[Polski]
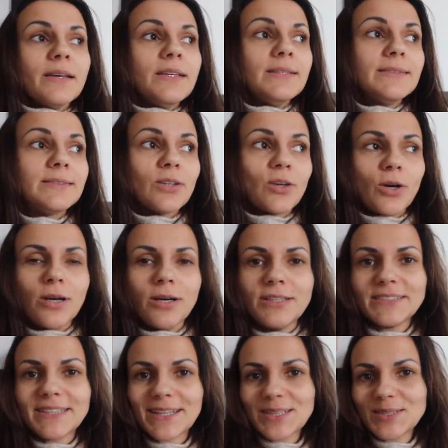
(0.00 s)
i co?
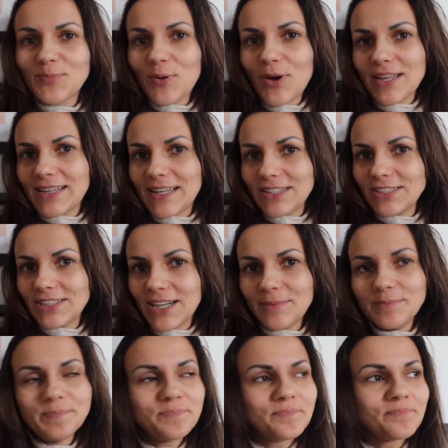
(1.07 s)
I zaraz po Adasia